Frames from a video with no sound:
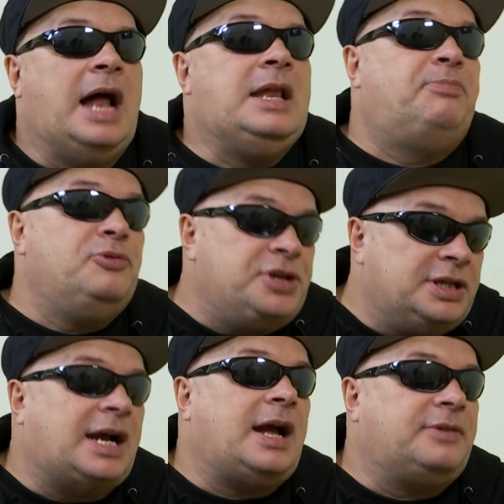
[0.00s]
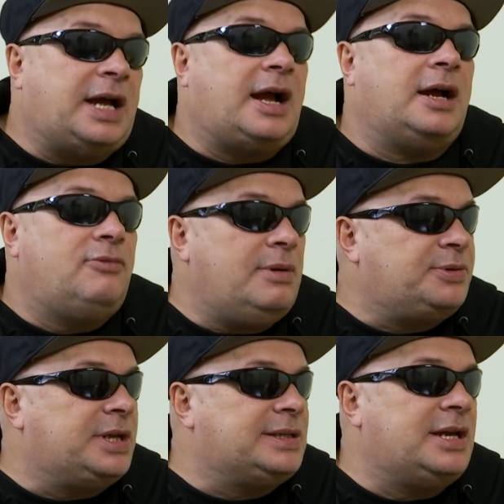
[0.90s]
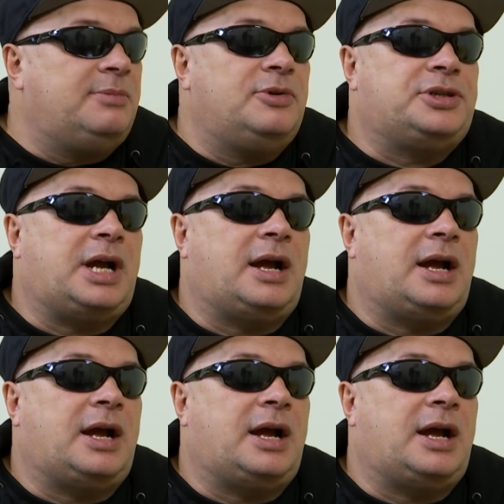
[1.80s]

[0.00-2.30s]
Ale później taka, taka głębsza znajomość,